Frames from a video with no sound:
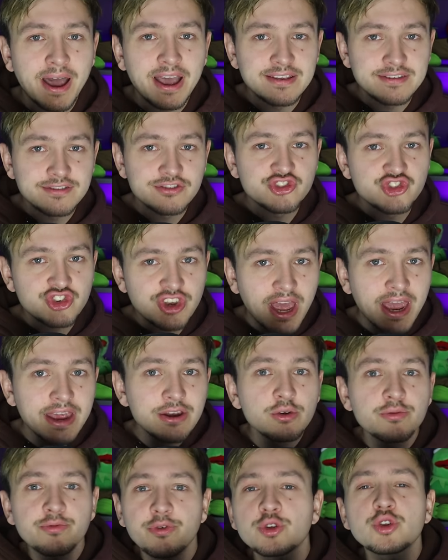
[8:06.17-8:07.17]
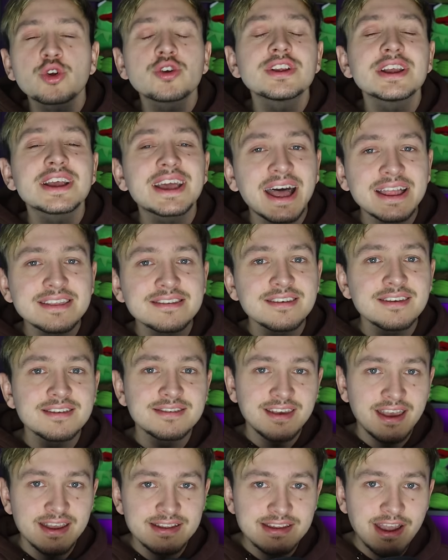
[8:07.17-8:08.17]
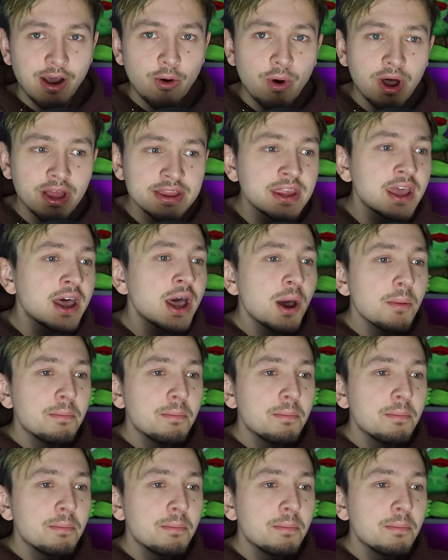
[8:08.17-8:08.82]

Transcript: heißen Stein und wird noch eine ganze Zeit dauern,